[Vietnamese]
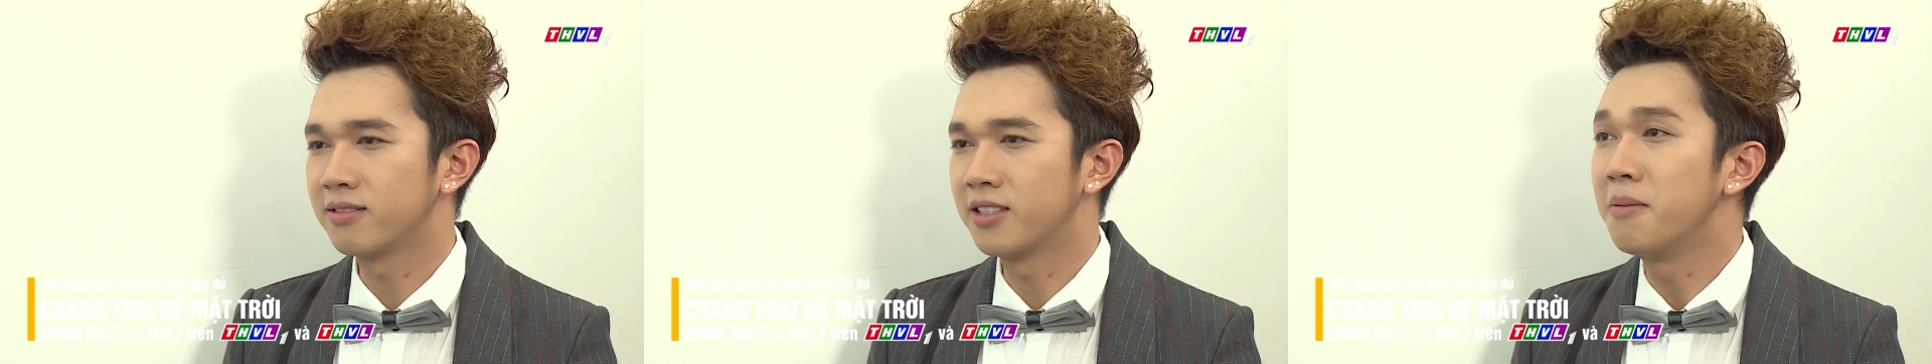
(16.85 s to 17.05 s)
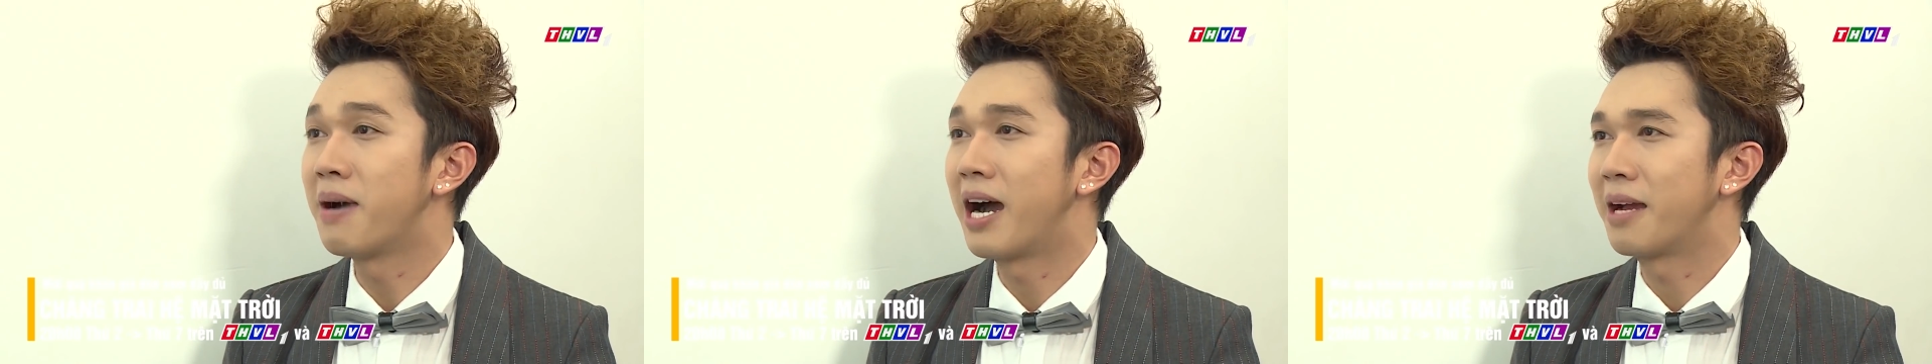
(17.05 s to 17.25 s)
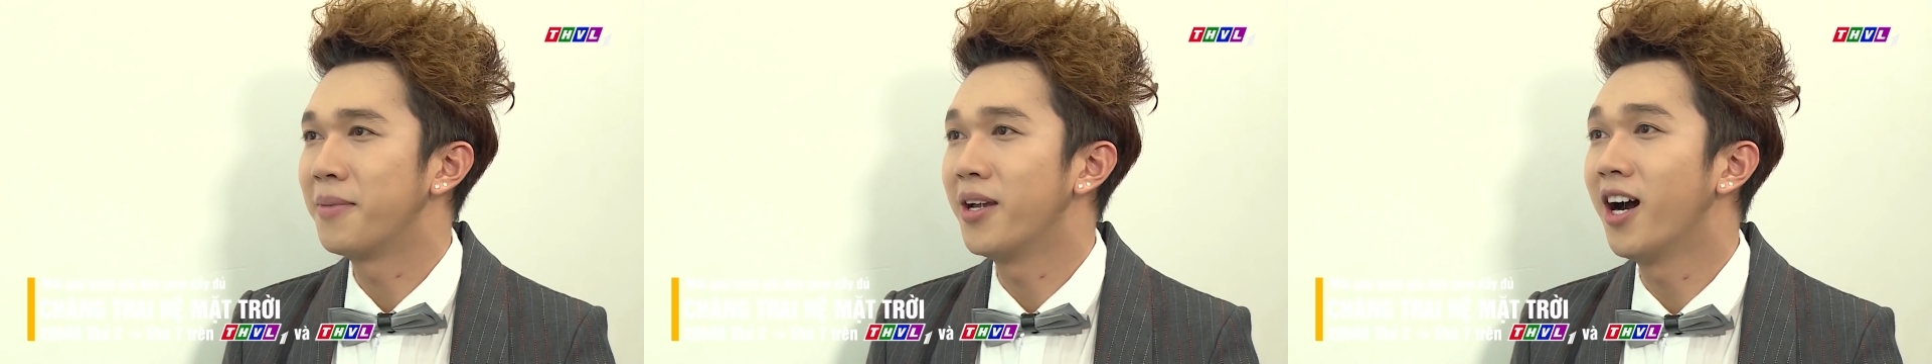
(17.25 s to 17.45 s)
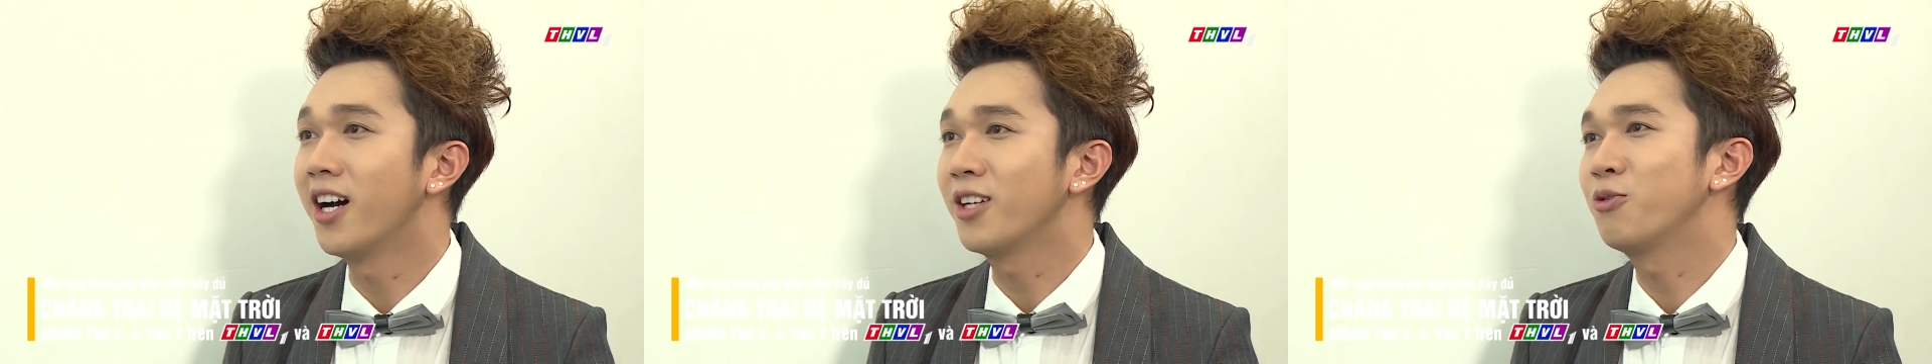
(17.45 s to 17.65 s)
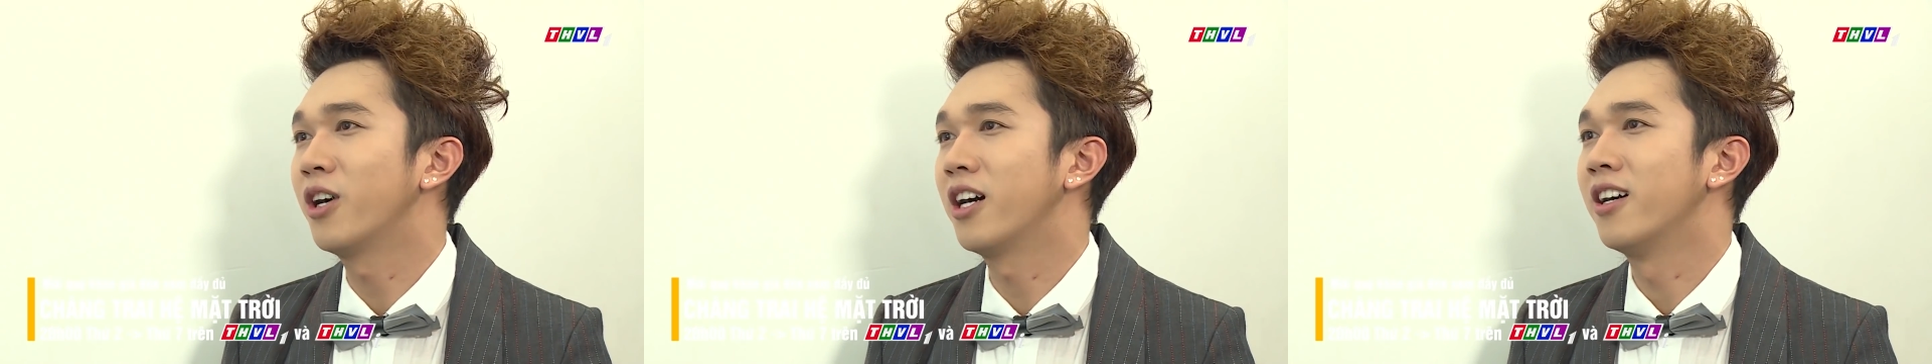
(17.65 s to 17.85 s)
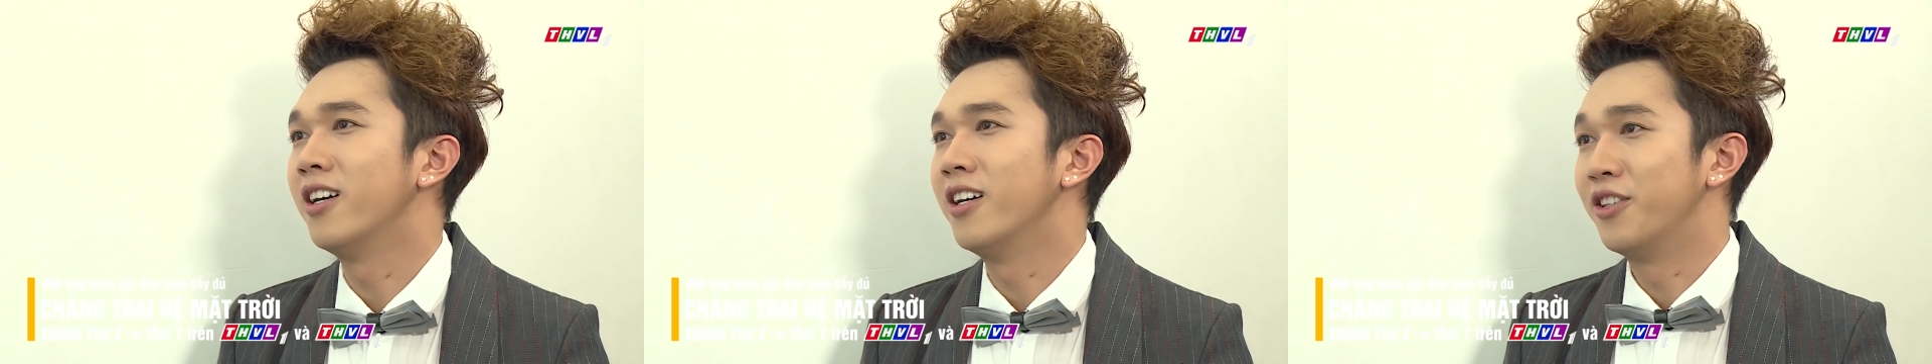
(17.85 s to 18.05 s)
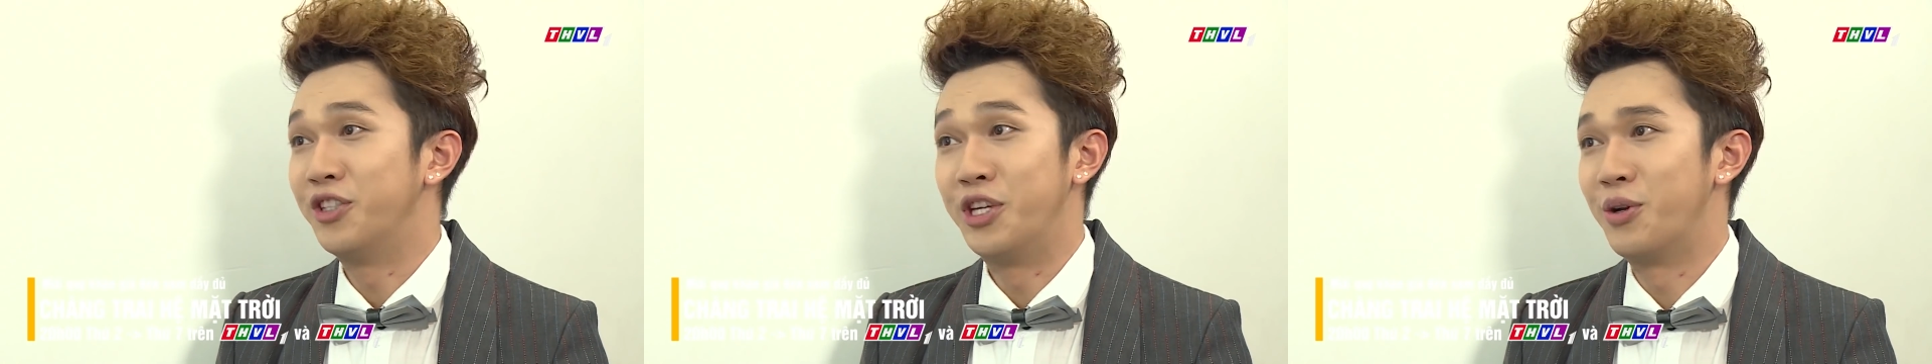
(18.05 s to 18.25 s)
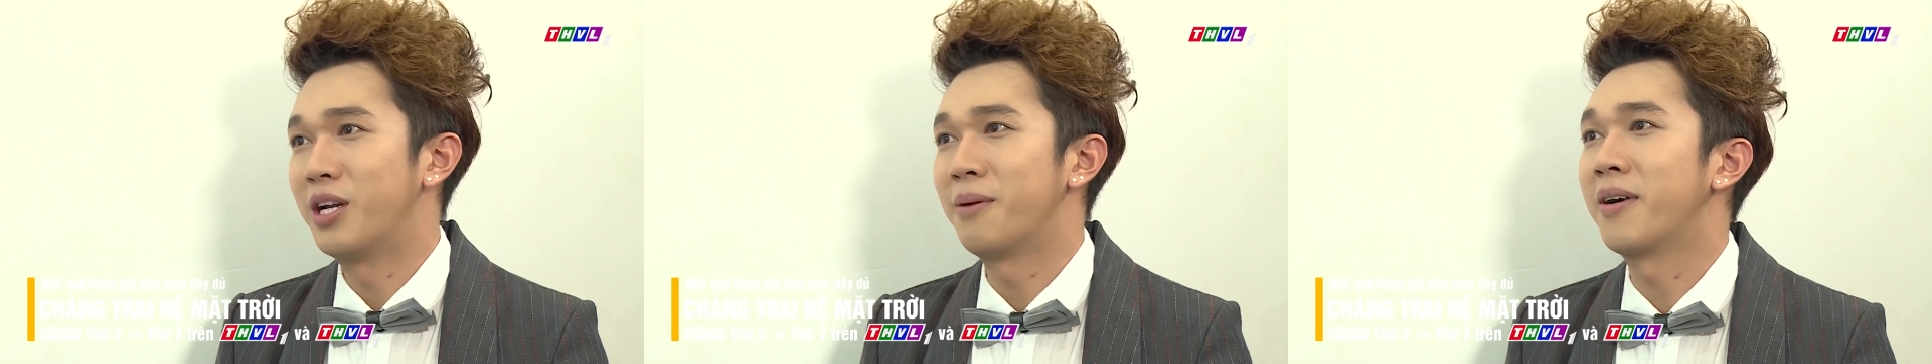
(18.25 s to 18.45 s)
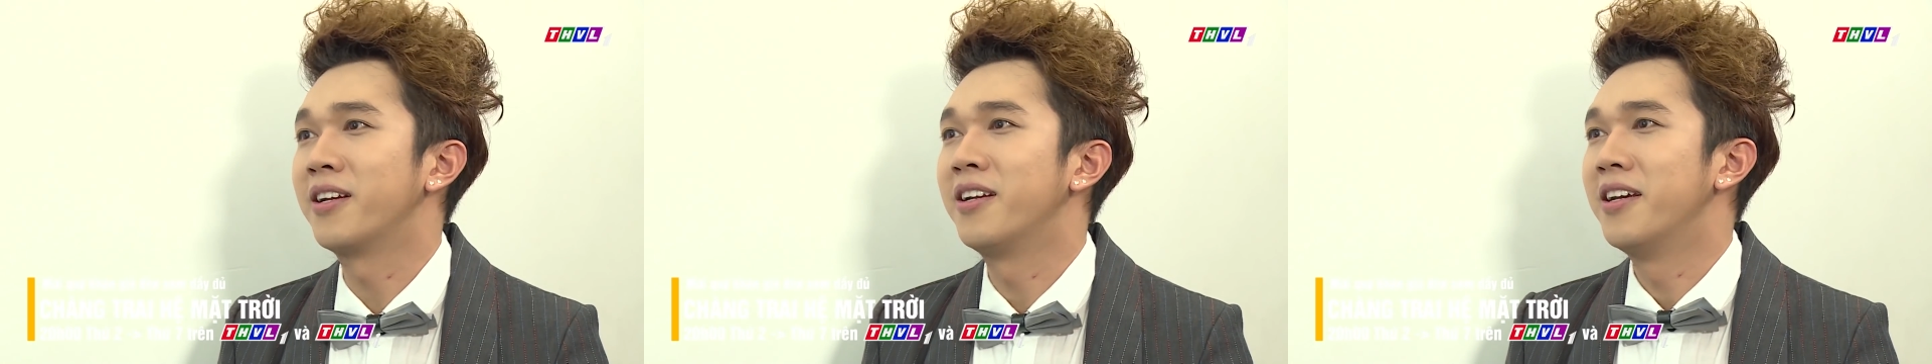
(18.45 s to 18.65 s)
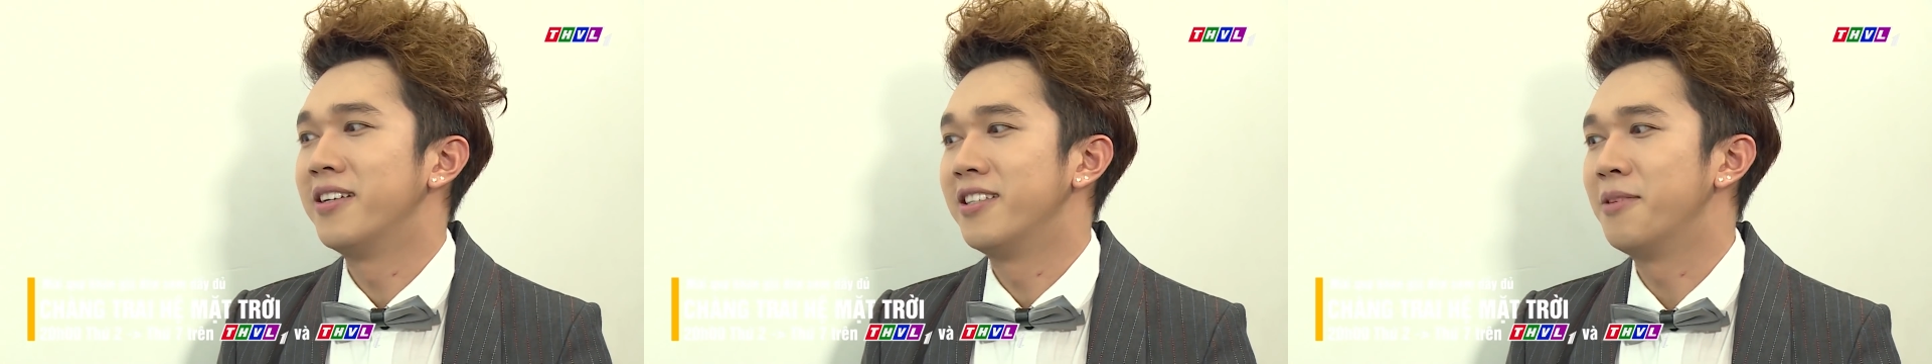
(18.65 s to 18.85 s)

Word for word: tới mai mới hết quá, nhiều lắm anh.